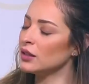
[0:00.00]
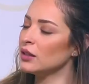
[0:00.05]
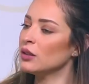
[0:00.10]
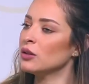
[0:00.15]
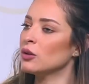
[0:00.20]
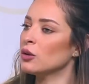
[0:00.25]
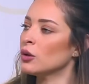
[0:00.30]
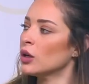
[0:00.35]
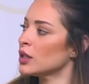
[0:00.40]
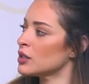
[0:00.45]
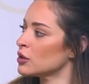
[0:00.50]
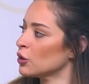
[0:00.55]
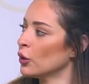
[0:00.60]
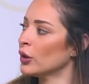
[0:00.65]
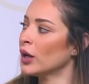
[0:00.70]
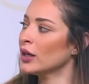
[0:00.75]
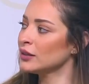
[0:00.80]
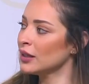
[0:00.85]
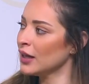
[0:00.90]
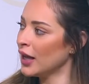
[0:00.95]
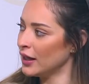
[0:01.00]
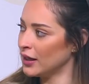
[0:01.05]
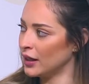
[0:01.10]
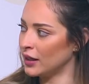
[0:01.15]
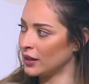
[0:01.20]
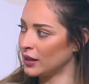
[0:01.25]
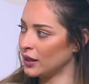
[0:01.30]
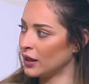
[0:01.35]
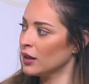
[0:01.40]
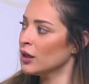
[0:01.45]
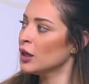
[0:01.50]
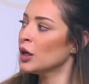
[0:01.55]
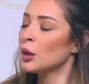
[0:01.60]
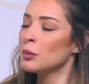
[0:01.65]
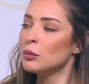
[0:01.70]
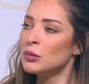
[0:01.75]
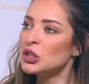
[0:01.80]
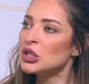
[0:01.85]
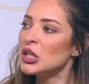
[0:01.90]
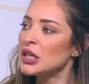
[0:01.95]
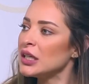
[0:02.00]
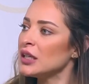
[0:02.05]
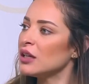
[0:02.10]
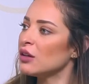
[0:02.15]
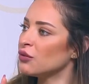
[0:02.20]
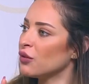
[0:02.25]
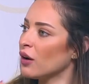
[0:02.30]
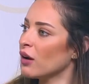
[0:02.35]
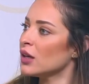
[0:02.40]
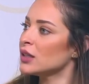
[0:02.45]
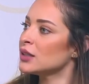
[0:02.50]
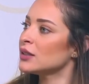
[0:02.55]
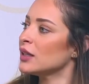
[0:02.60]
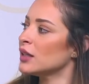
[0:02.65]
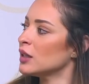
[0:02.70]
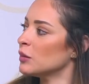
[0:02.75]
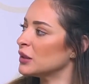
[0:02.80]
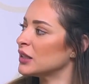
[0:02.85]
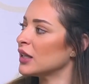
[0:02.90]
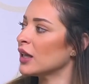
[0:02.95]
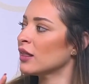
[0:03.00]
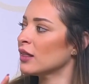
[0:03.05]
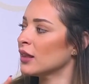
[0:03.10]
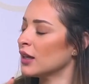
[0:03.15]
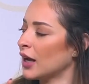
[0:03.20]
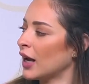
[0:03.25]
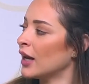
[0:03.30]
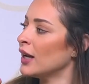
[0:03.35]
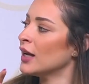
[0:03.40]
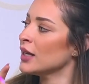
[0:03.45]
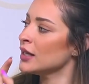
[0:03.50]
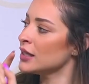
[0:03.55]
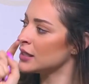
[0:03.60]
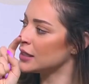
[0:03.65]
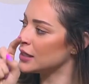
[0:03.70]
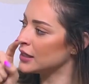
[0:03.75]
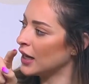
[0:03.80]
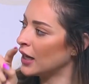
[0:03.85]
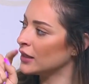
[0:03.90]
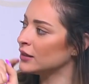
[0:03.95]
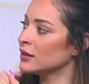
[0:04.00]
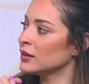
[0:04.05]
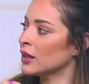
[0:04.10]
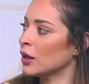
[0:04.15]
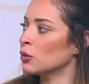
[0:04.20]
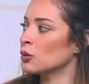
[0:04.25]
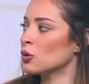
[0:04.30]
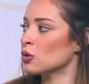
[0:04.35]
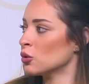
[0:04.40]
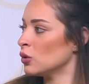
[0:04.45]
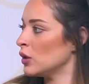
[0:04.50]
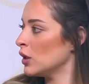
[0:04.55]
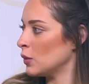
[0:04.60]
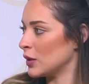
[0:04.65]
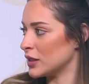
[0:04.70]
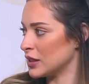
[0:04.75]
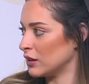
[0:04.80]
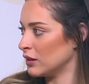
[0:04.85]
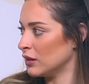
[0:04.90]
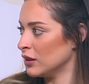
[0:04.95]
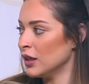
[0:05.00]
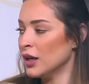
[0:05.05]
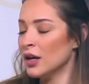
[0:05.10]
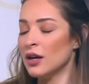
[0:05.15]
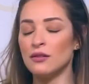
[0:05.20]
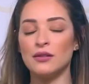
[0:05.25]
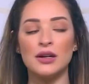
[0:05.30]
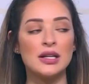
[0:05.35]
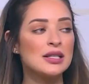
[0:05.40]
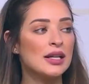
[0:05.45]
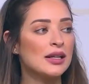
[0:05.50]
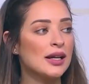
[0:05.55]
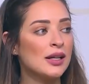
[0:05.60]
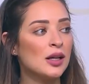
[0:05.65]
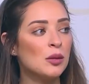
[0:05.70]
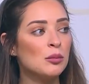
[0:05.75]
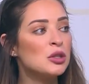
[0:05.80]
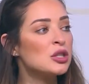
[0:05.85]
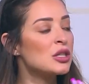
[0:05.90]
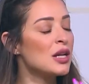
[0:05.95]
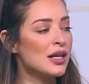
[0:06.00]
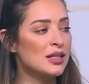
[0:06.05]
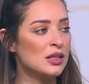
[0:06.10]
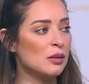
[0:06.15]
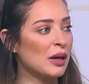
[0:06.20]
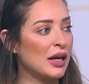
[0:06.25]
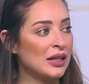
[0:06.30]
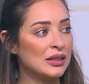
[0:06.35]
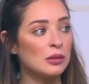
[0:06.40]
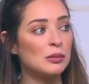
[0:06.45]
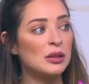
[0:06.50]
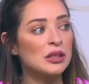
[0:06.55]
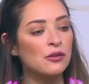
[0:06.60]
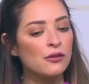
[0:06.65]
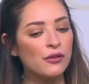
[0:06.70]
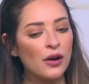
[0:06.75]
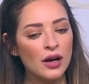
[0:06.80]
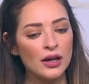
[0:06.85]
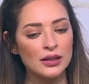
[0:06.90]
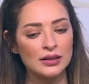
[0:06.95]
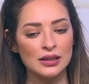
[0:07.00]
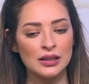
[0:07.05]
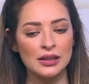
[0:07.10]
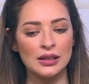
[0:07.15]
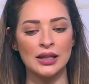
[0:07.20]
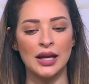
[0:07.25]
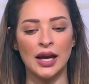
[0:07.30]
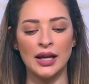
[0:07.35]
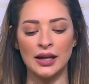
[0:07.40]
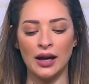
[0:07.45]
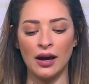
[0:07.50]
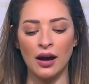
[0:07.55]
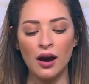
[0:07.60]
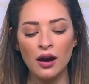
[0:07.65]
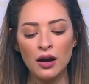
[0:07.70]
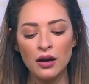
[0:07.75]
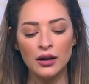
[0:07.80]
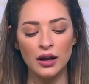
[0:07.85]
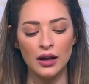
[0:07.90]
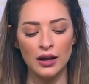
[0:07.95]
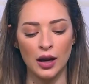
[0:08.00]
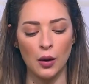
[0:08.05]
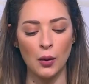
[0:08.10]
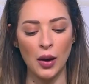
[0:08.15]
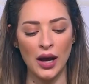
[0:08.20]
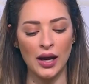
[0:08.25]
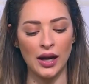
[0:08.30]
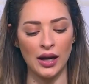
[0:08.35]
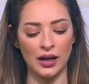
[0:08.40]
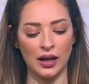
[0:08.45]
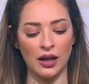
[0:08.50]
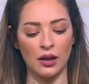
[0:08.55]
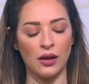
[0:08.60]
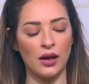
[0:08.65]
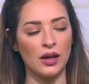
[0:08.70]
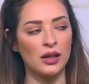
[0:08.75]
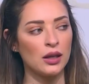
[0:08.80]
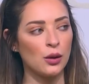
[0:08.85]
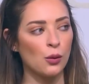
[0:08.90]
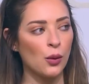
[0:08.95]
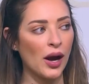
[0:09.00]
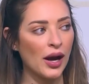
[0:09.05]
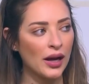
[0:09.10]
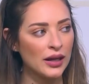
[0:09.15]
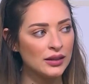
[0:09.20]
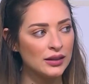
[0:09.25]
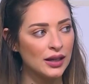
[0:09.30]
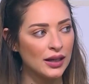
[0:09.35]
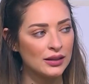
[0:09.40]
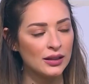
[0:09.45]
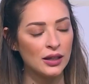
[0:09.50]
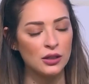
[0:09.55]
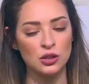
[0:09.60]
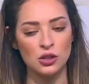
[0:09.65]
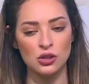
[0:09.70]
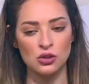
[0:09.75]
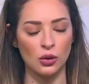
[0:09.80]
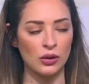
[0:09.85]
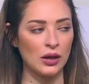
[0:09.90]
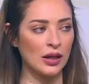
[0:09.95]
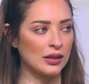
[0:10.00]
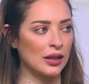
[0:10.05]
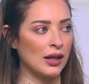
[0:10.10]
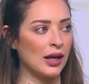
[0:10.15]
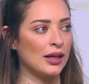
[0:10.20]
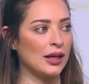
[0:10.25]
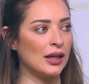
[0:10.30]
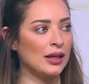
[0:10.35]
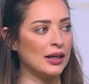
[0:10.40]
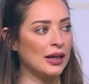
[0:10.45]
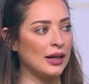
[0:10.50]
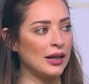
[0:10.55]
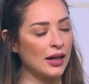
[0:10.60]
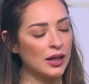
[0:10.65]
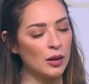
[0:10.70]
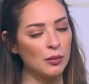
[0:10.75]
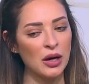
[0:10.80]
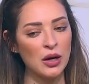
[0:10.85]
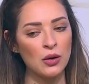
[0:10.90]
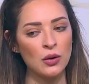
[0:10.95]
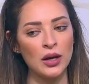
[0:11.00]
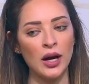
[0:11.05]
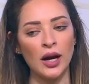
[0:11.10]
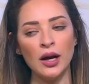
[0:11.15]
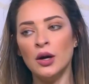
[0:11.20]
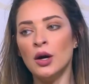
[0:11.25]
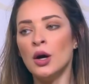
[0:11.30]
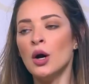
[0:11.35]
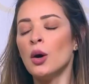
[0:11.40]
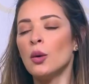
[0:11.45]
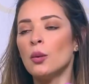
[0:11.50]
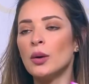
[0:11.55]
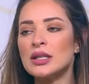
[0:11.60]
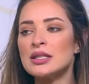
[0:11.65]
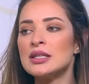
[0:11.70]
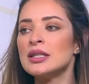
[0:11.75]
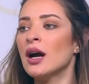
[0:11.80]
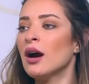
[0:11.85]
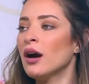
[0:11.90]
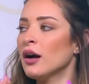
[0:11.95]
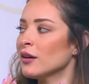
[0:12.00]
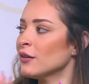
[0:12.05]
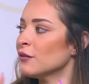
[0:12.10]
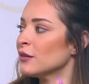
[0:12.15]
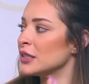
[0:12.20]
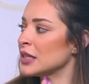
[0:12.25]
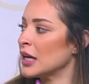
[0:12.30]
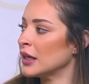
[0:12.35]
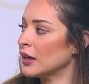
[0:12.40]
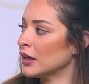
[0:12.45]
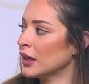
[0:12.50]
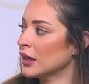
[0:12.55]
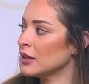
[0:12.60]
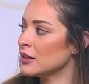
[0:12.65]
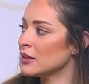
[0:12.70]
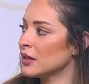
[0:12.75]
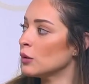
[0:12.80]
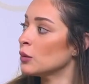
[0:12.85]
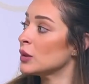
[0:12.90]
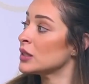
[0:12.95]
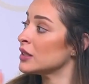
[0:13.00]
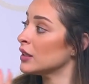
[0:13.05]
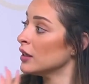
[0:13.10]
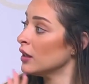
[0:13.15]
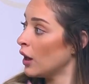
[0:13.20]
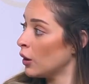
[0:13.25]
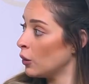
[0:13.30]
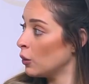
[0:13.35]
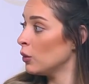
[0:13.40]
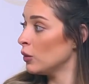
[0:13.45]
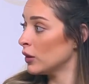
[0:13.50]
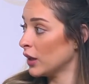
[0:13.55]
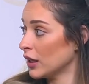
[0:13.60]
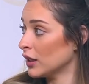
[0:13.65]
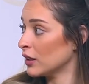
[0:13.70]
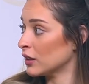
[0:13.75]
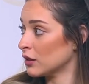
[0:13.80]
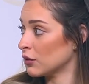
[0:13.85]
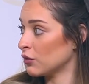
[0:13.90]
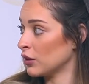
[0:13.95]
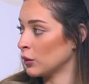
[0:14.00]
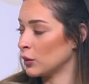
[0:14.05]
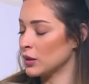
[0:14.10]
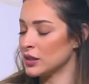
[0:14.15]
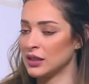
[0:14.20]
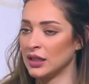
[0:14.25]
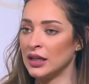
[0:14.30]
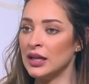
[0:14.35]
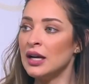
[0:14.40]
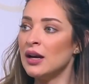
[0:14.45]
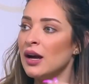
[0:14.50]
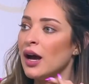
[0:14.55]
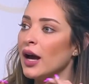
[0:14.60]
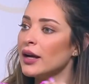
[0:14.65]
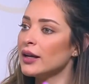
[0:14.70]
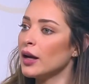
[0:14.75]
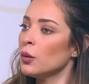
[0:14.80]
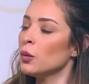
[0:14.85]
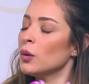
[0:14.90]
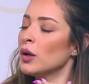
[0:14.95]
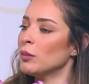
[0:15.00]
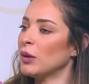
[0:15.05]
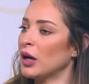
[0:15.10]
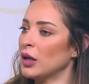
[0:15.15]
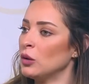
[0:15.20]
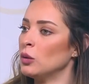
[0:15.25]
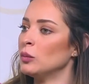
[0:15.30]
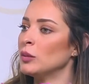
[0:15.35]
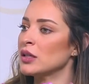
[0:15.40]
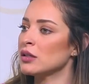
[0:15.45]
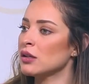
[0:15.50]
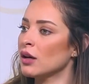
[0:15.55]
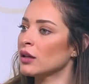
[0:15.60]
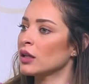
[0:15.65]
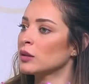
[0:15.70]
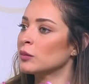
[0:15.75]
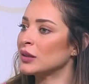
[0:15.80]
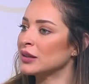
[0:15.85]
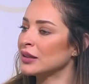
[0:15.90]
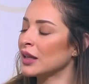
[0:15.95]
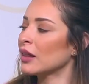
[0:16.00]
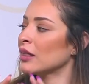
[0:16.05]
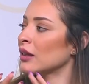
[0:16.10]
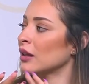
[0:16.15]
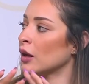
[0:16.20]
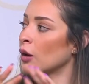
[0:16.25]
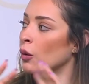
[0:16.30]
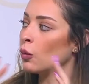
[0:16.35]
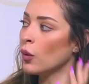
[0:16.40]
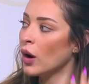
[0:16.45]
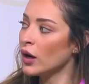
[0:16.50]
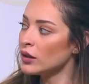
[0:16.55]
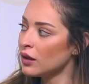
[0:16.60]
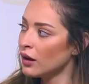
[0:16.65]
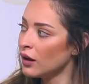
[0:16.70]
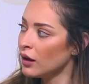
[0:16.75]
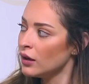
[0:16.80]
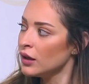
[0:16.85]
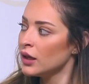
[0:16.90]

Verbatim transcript: انه السعرات الحراريه مش هي فقط اللي بتاثر على زياده او نزول الوزن، فاذا انا مش لازم اعتمد فقط اني انا اقرا اللوائح الغذائيه واعد قديش السعرات الحراريه اللي انا باكلها تمام. وقتها اعرف اذا انا رح ينزل وزني او رح يرتفع وزني، هاي اول معلومه صارت بالتغذيه واضحه